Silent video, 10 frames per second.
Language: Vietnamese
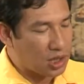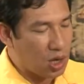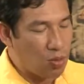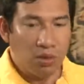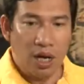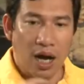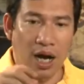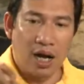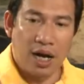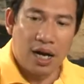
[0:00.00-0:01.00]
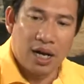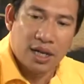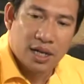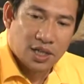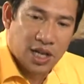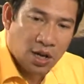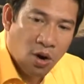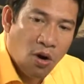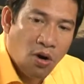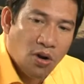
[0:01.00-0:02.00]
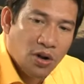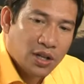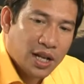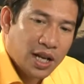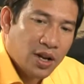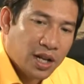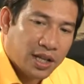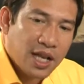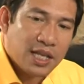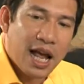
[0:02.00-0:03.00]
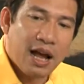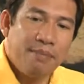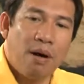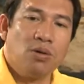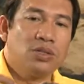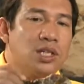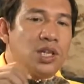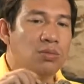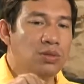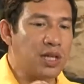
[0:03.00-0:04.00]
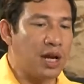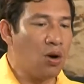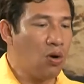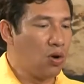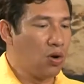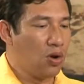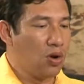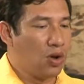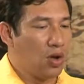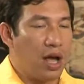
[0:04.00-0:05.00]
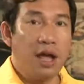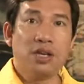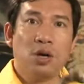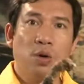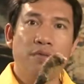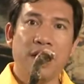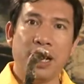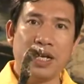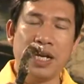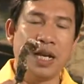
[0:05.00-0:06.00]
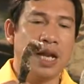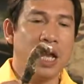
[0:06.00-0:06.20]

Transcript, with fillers: sống ở san hô thì nó lại tiết ra cái màu rất giống san hô đây như quý vị đã nhìn thấy